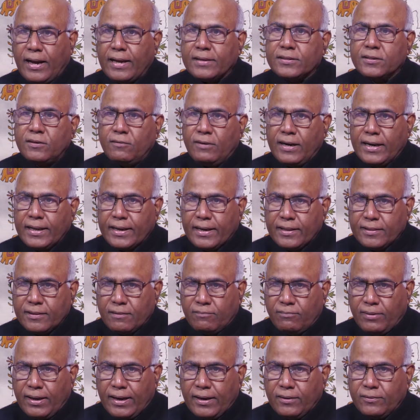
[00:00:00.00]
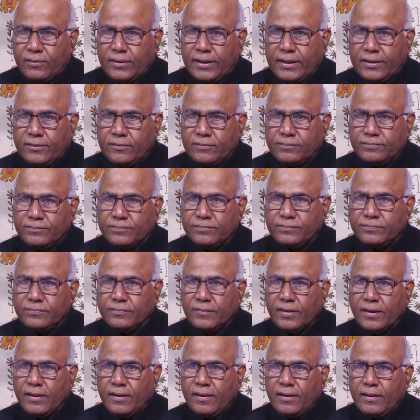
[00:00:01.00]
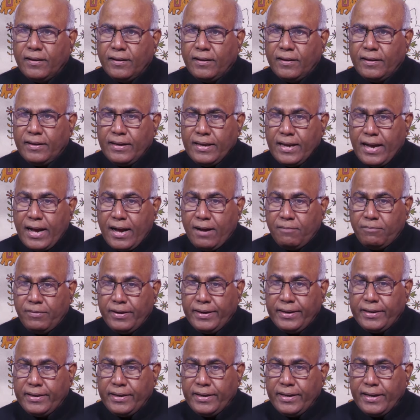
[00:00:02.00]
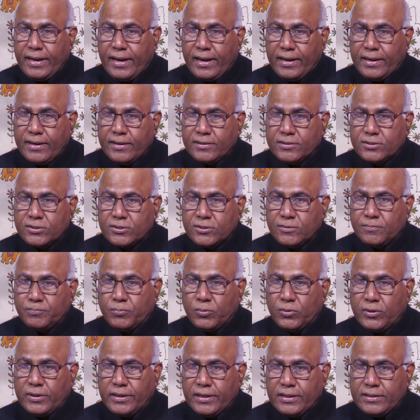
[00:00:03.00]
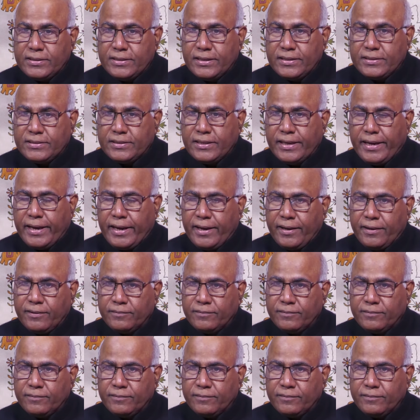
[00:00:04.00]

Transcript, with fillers: అసలు వాళ్ళకి అంత బలం లేదు యాభై టీఆర్ఎస్ పోటీ చేస్తే